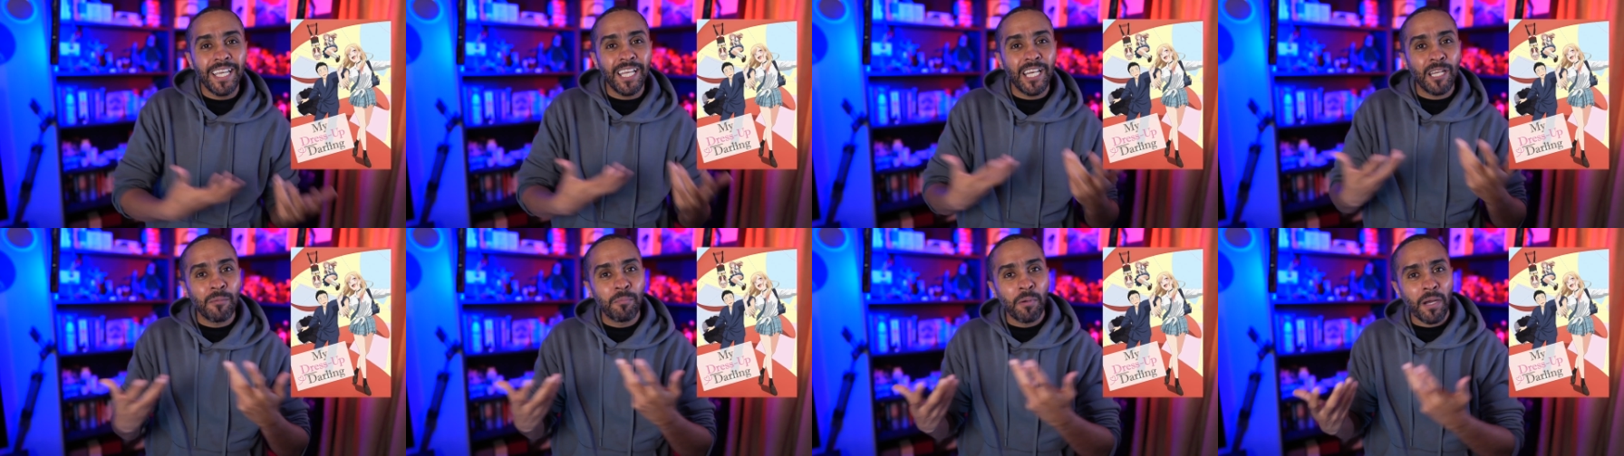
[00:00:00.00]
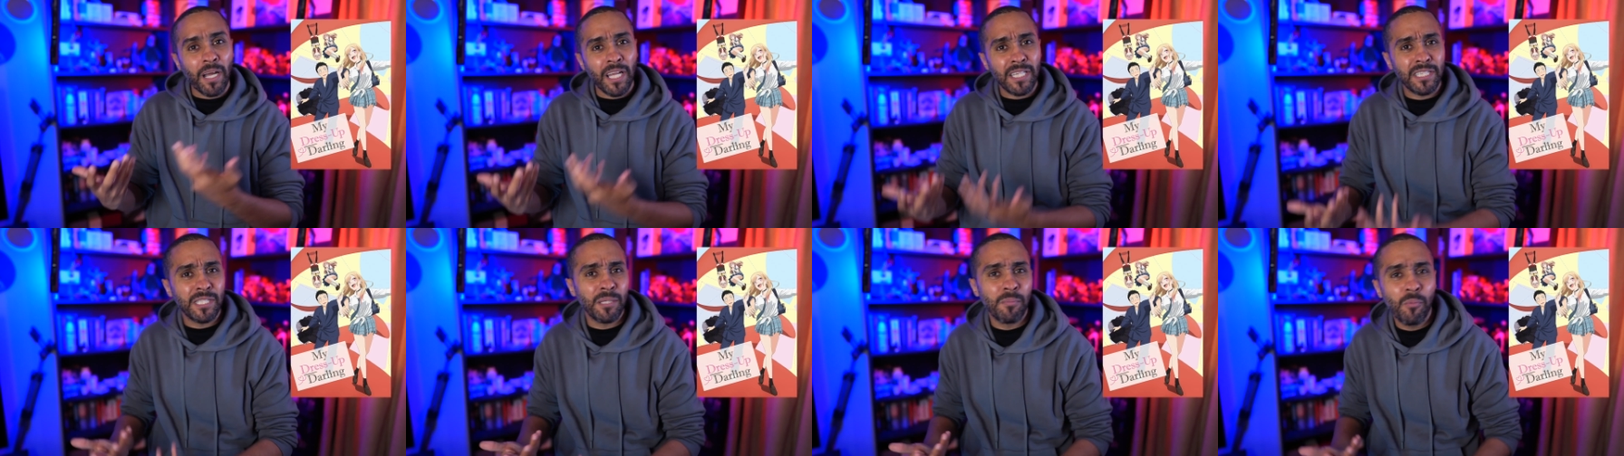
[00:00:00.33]
اللي
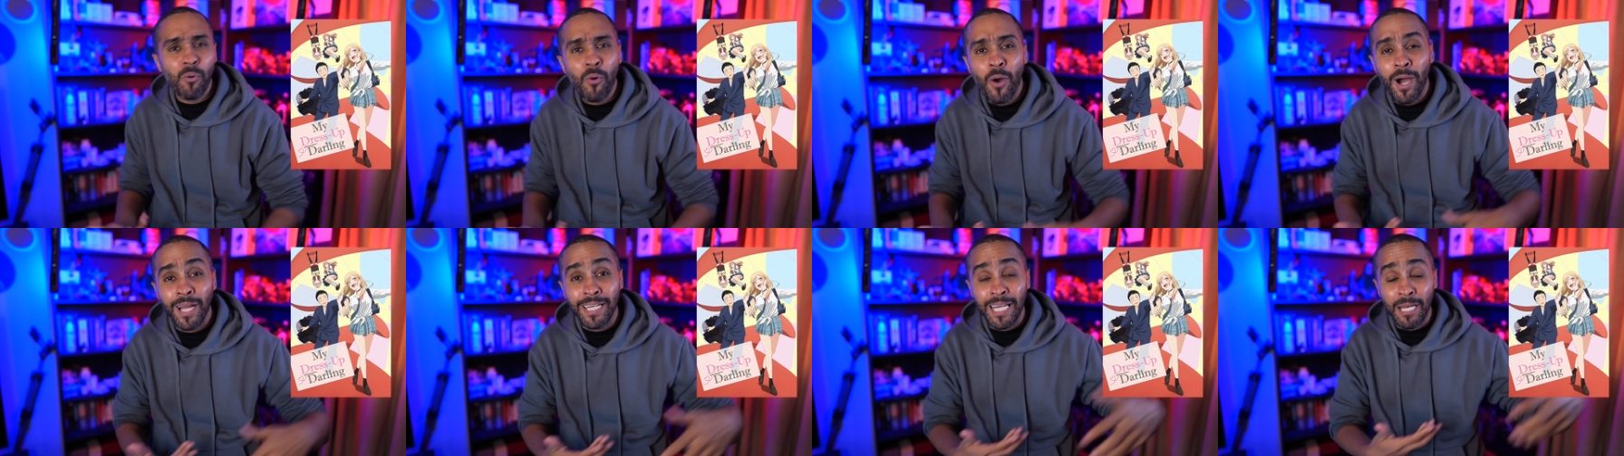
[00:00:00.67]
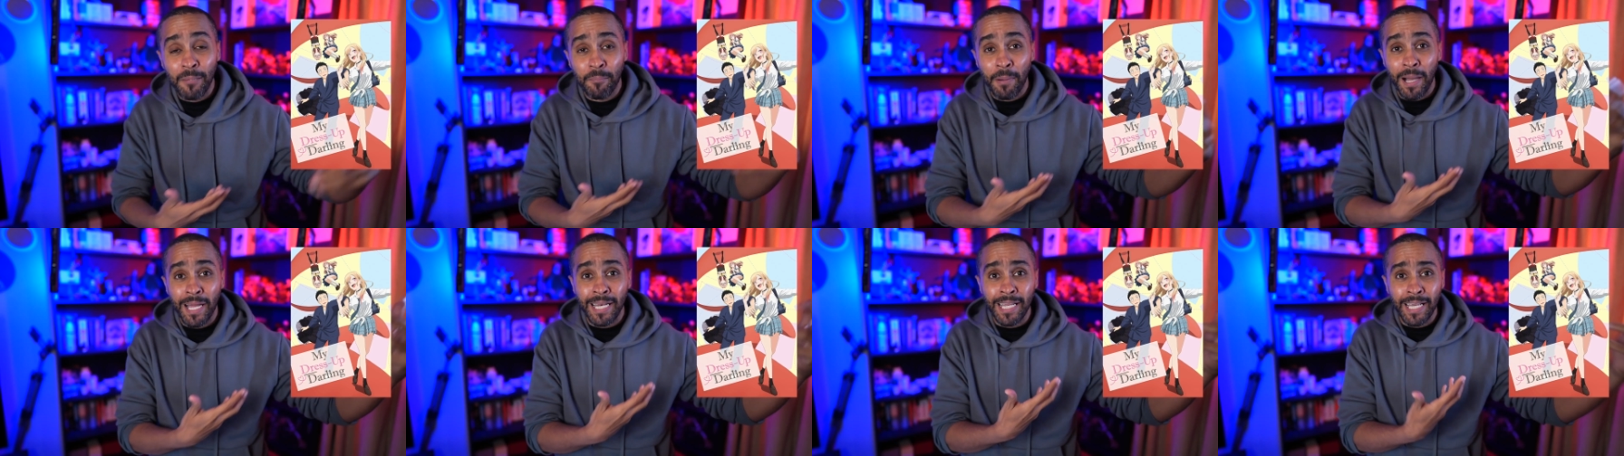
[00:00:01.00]
بيقدموها
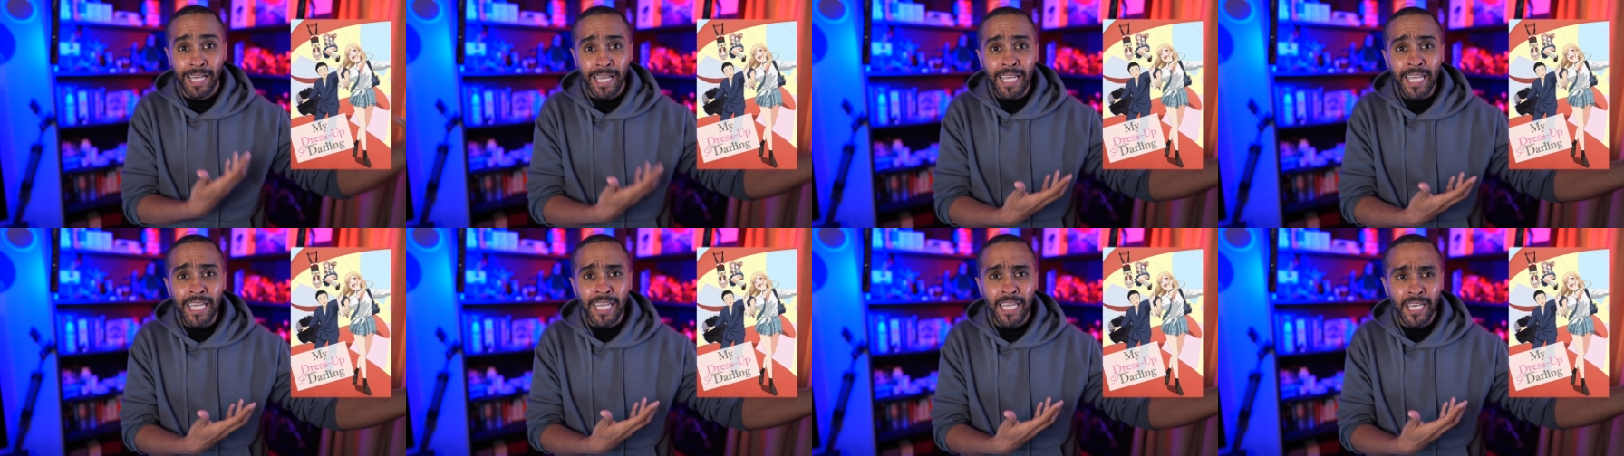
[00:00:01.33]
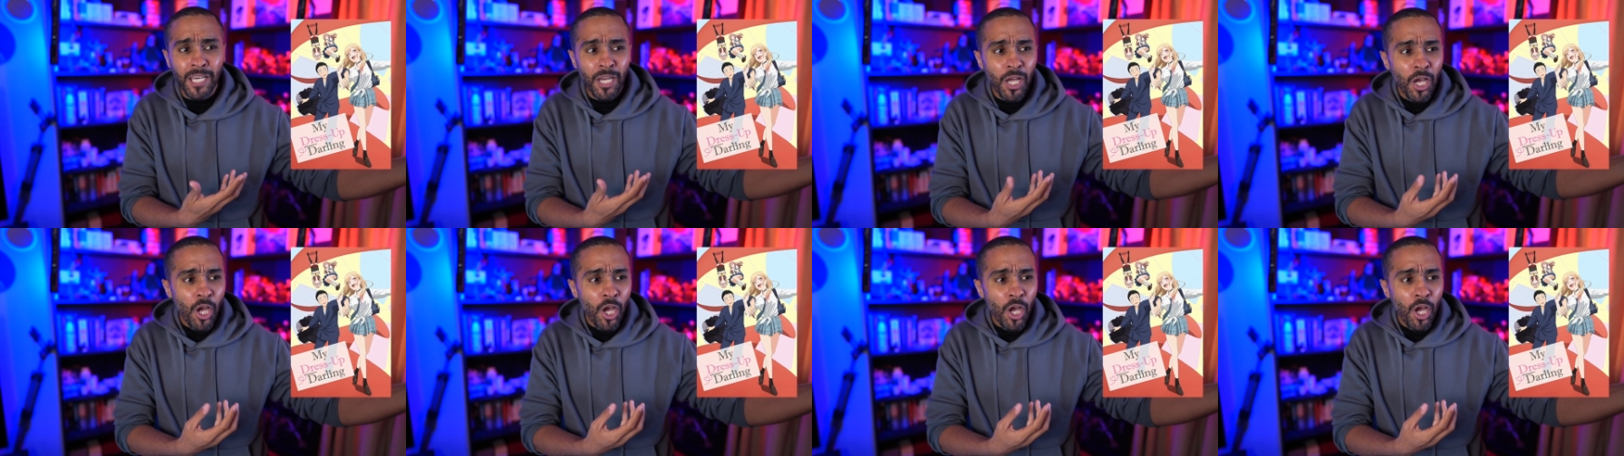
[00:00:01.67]
للبالغين